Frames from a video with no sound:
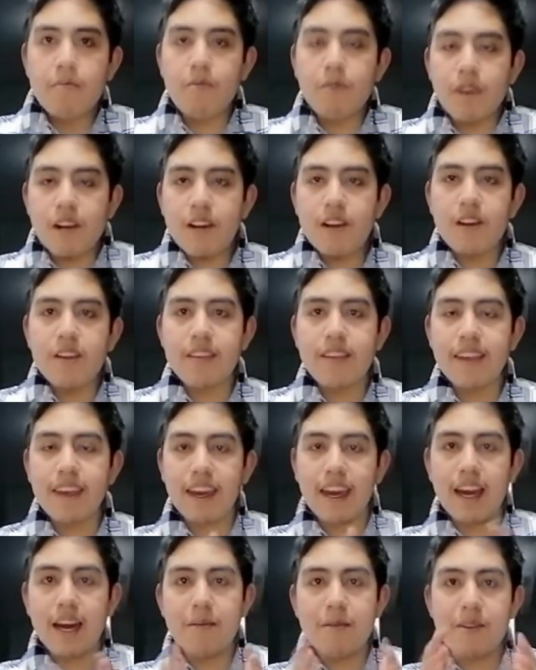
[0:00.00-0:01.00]
Bueno,
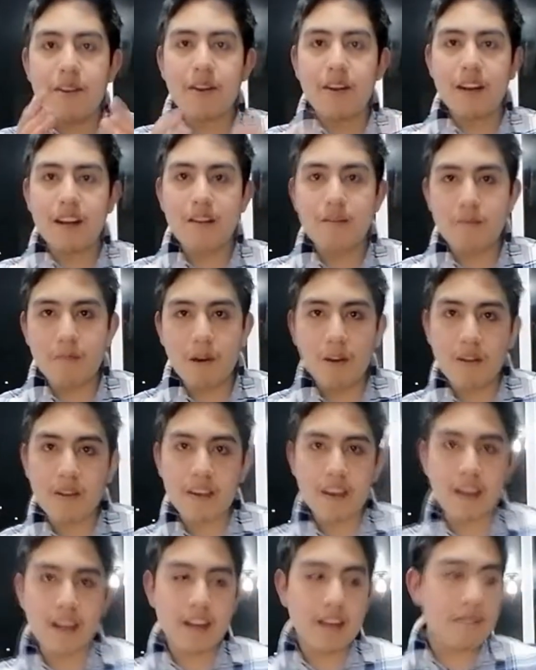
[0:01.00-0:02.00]
sigamos con el
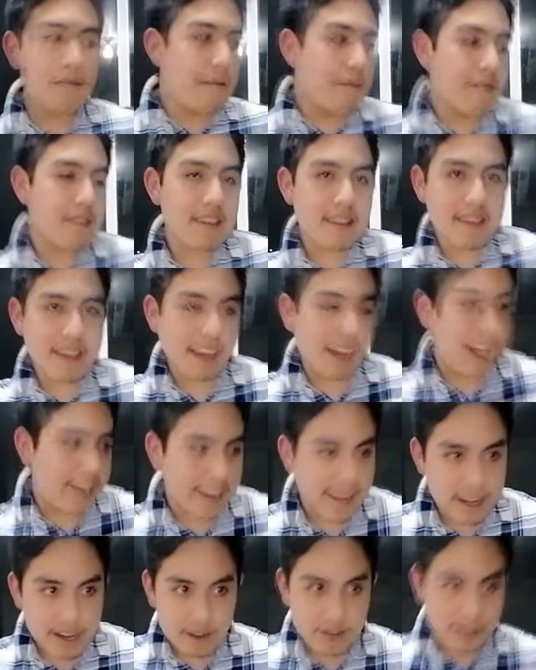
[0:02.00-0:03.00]
unboxing. Vamos a
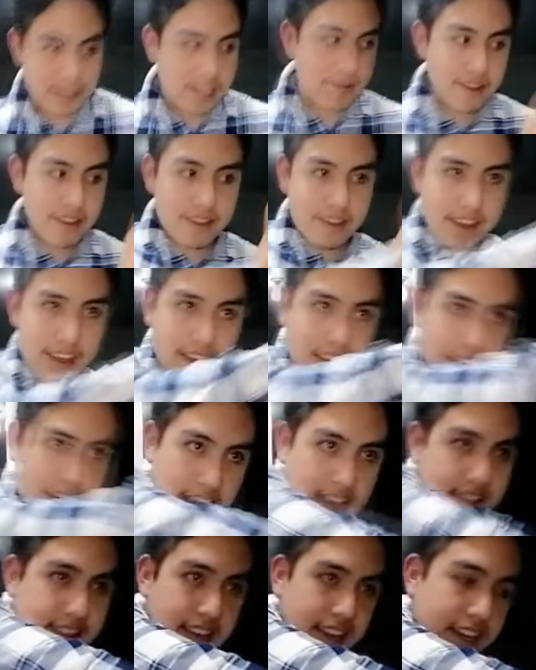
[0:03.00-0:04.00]
sacar algo otra vez
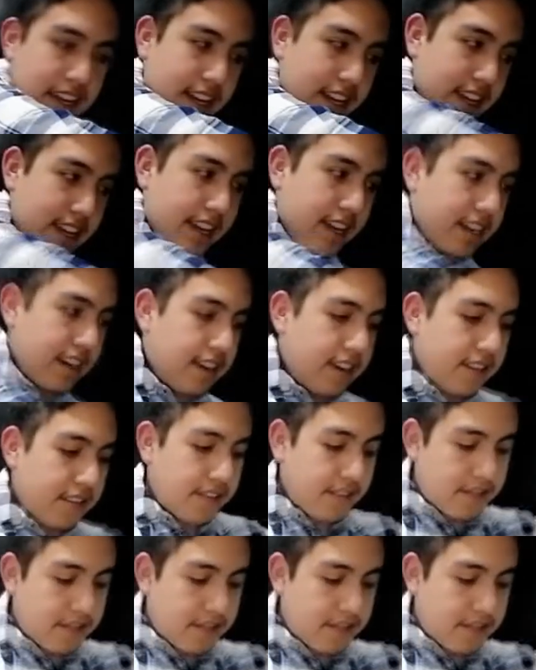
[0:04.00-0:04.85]
de esta caja de acá.